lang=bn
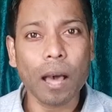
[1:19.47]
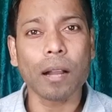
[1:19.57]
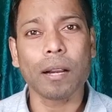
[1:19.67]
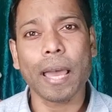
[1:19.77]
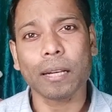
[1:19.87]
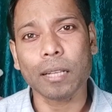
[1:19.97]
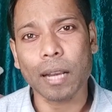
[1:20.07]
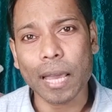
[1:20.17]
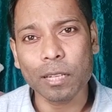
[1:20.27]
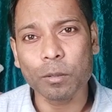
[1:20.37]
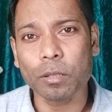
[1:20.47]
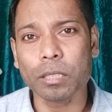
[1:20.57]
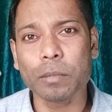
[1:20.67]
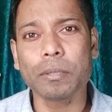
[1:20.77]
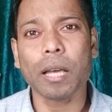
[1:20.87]
আর একটা লাইক করে
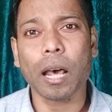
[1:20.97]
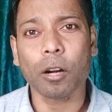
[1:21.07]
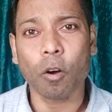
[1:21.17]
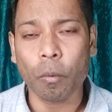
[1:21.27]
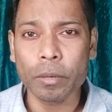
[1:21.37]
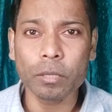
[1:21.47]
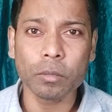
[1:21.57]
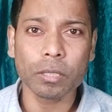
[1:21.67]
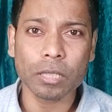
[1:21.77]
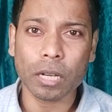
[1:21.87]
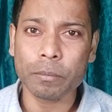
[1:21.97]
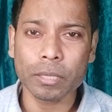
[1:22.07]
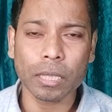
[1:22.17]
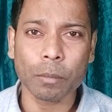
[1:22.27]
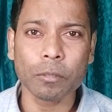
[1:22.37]
দেবেন আর কমেন্ট করে জানাবেন
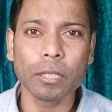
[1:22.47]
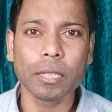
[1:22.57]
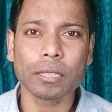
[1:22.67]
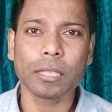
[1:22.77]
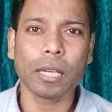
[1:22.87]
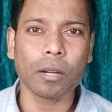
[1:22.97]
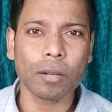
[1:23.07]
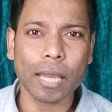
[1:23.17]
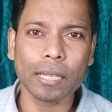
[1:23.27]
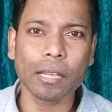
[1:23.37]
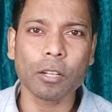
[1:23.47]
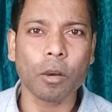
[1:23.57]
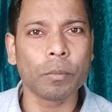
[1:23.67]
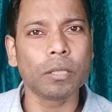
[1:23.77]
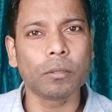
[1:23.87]
কেমন লেগেছে কারণ লাইক আর
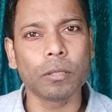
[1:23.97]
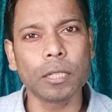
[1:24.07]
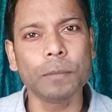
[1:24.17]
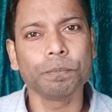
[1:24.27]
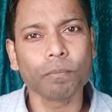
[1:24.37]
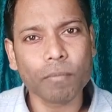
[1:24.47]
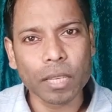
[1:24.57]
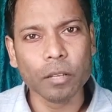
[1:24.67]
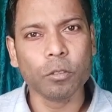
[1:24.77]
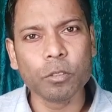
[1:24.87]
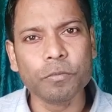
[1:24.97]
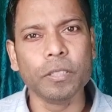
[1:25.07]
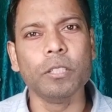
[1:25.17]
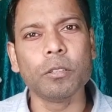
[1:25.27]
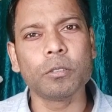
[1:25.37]
কমেন্ট করলে ইউটিউব
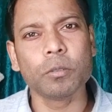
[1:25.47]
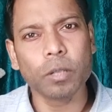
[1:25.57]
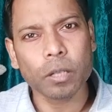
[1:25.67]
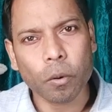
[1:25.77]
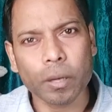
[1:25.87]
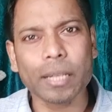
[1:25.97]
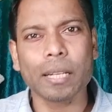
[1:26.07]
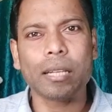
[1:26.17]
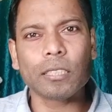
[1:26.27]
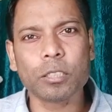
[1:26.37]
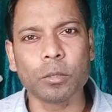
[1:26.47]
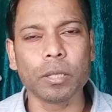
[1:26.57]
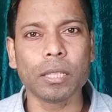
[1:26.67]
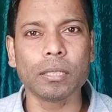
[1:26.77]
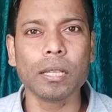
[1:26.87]
ভিডিওসগুলোকে অনেকের কাছে
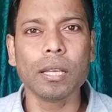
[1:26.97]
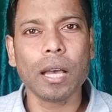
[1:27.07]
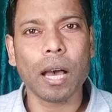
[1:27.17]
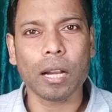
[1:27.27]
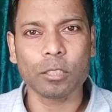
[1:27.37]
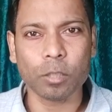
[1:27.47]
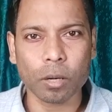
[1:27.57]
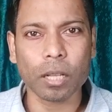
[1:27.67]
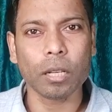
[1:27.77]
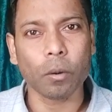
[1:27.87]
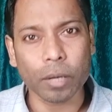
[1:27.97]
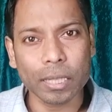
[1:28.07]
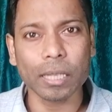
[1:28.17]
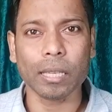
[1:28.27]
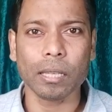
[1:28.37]
ছড়িয়ে দেয় আর ছড়ালে
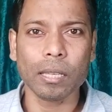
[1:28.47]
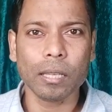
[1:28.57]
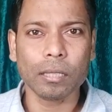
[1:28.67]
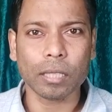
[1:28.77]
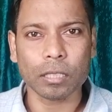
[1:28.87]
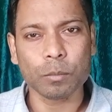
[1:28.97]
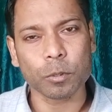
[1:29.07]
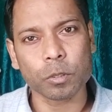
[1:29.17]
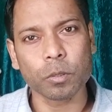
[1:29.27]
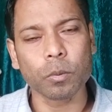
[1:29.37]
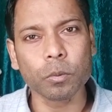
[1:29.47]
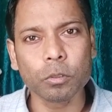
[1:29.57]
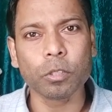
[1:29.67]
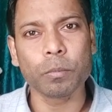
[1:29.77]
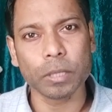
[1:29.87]
অনেকে তাদের প্রশ্নর
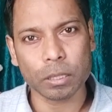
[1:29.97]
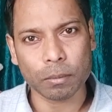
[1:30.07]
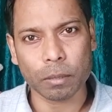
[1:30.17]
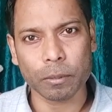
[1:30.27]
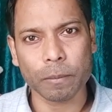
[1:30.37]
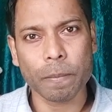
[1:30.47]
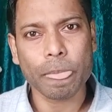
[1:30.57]
উত্তর পেতে পারবে